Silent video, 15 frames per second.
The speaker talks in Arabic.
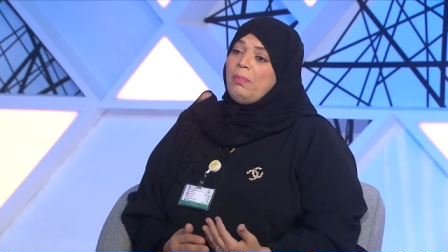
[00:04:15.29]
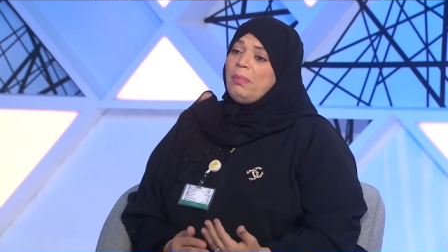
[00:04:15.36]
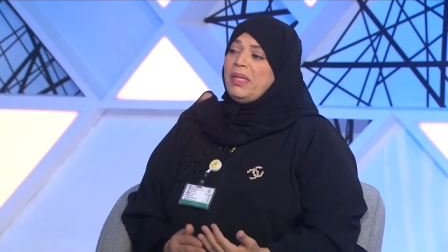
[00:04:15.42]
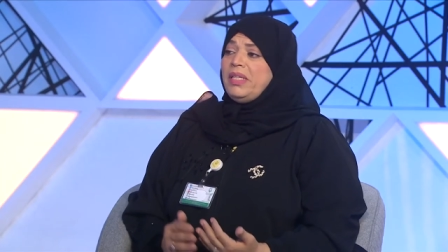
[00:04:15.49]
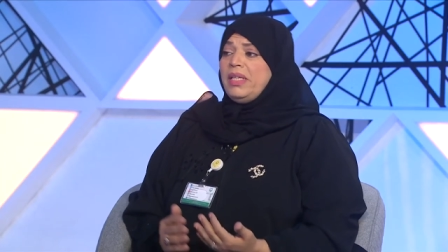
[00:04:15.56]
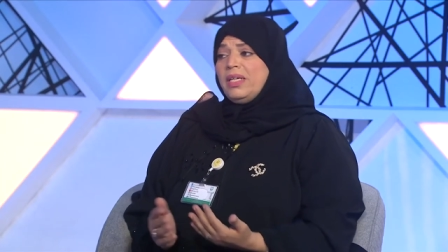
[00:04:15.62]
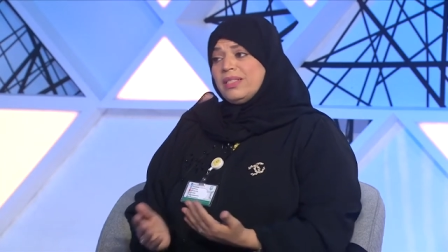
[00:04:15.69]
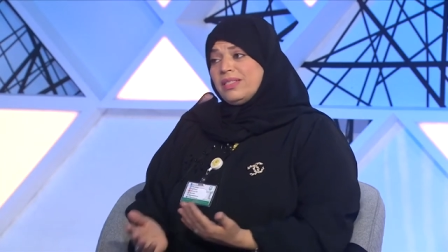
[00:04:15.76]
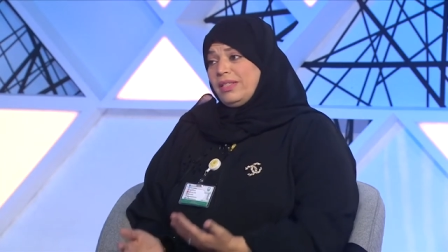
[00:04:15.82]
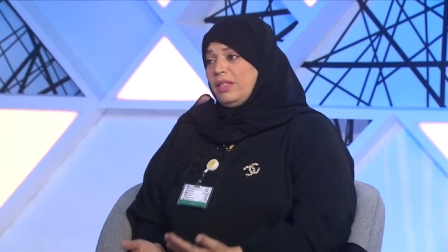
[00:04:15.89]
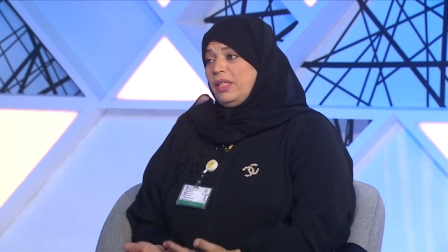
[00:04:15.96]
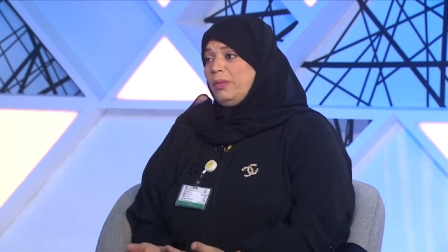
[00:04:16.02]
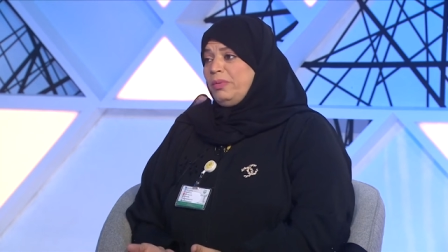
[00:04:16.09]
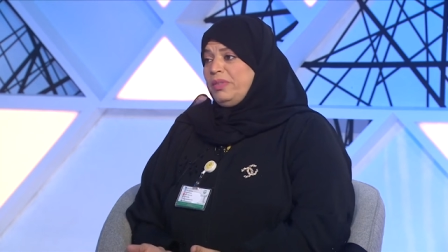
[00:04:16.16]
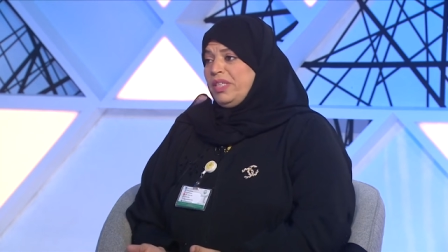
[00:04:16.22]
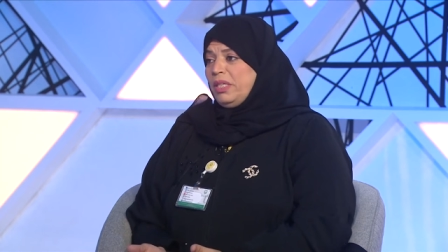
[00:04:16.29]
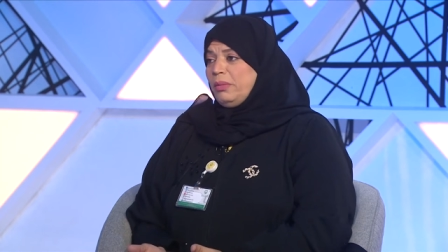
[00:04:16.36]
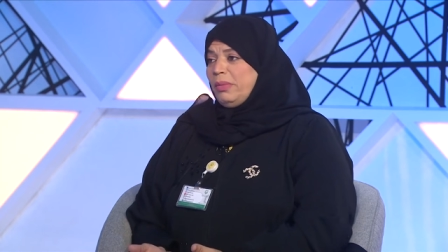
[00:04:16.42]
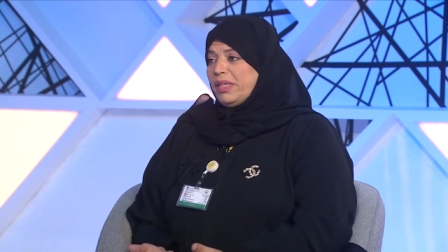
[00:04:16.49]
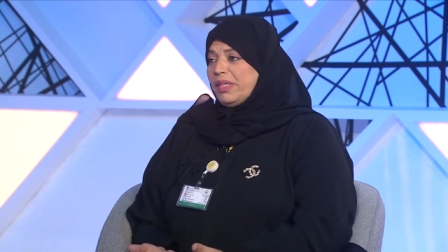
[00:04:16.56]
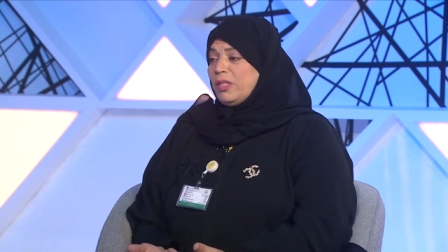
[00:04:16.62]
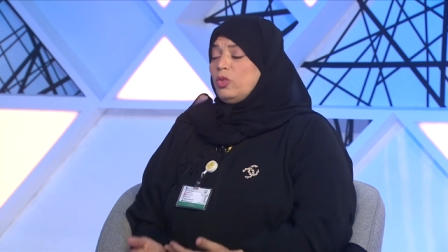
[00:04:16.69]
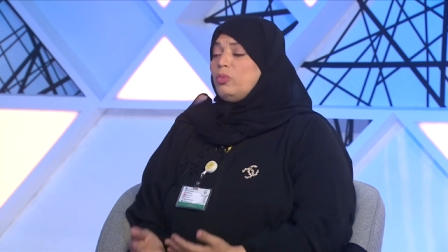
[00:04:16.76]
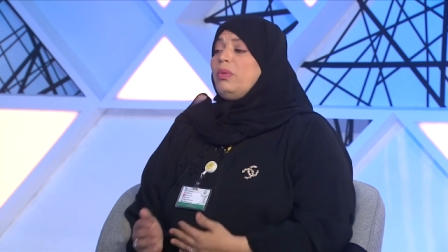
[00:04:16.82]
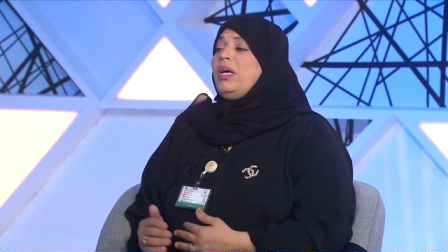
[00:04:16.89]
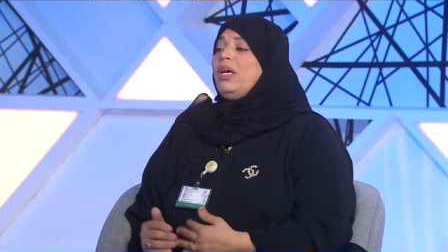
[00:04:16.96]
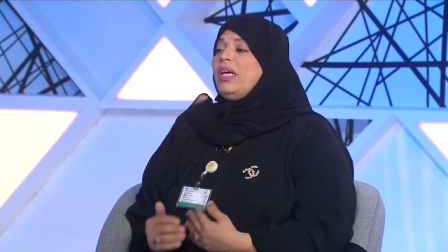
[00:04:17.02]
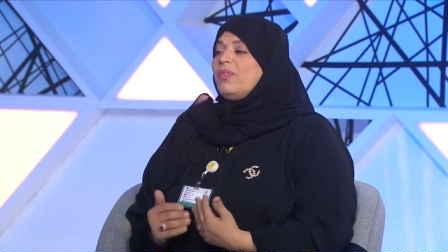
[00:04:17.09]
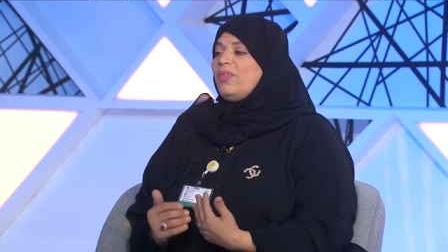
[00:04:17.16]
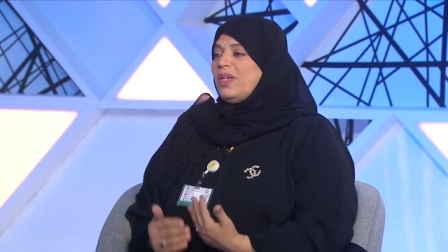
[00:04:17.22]
اما اني ارسل ابني للمركز وما
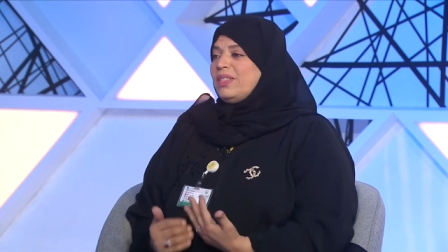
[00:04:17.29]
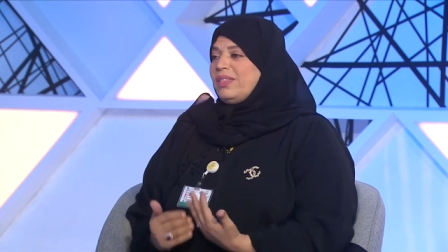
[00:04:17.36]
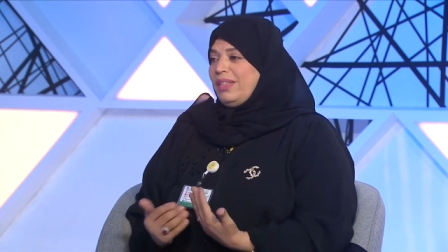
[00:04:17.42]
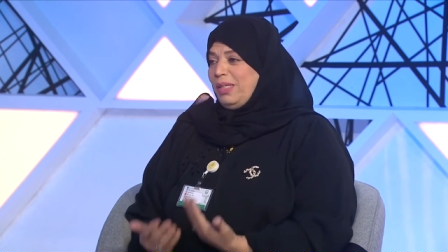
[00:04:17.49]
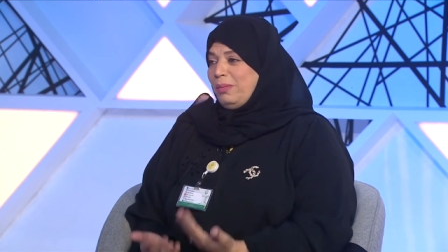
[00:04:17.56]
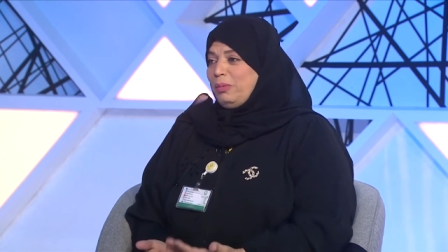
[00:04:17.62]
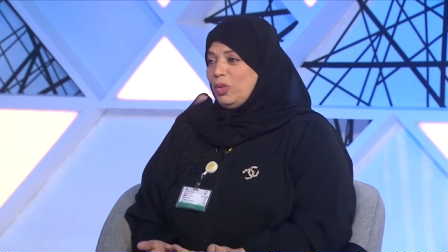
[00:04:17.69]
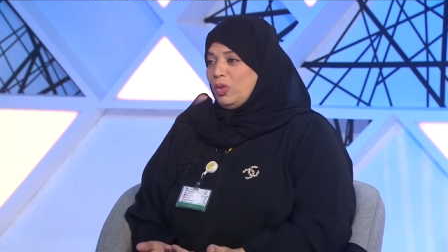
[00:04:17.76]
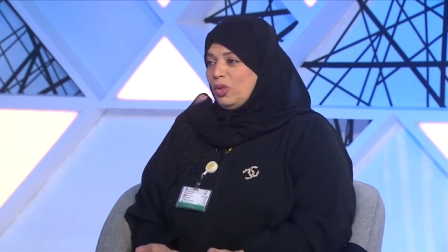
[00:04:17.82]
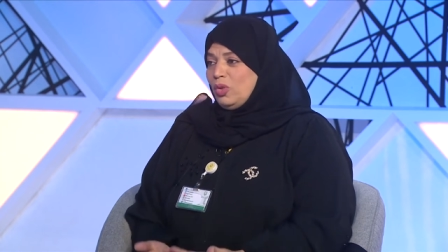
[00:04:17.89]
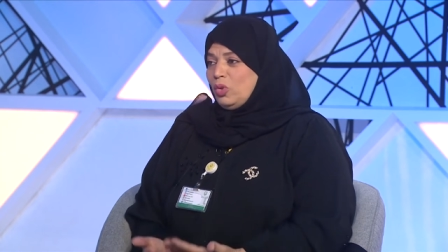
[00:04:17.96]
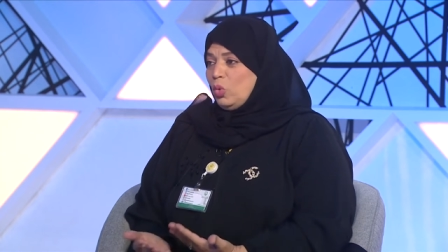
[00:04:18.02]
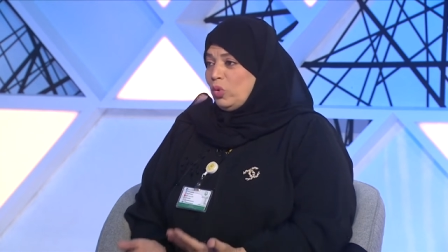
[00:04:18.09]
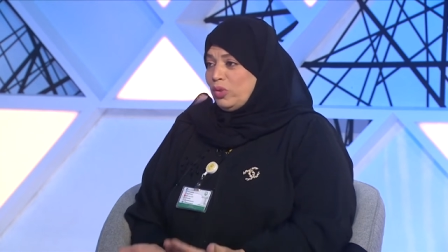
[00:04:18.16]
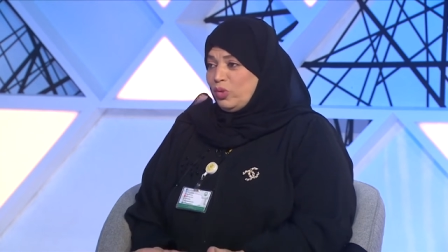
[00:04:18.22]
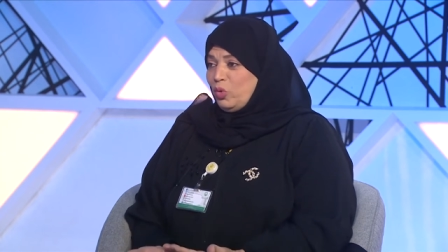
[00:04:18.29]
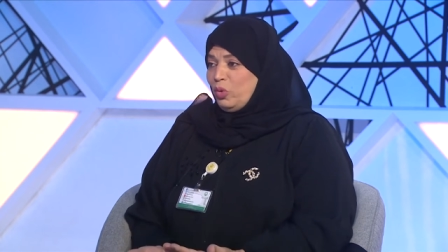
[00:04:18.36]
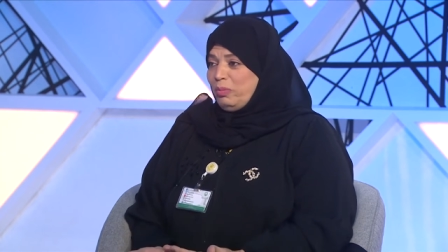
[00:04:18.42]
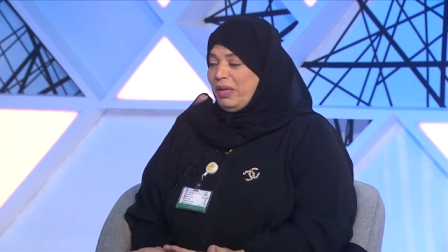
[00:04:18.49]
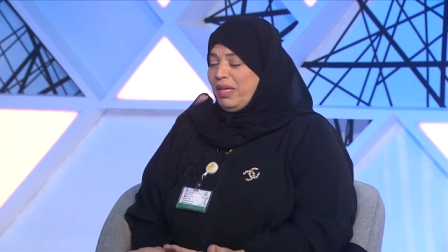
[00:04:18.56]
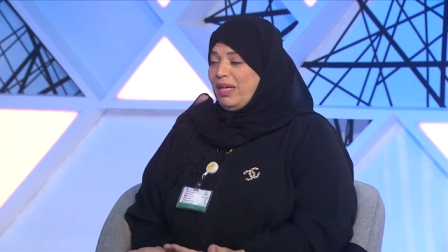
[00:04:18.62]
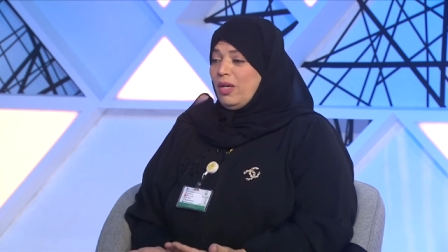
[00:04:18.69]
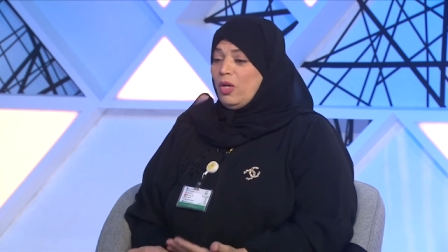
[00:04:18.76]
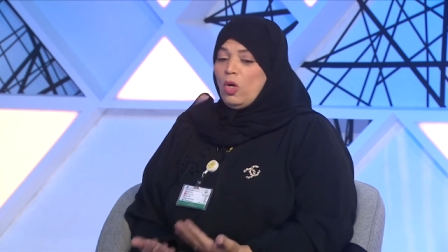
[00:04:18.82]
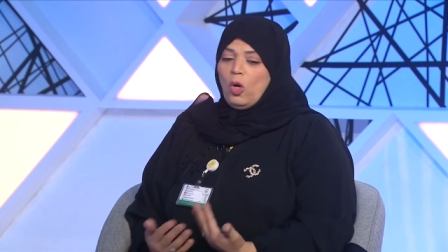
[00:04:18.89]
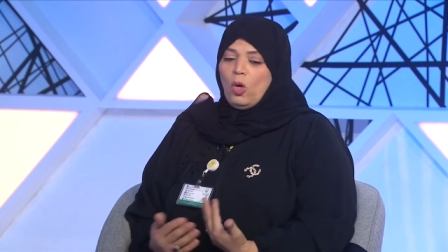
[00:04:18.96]
اعرف اصلا ابني شو يستوي معاه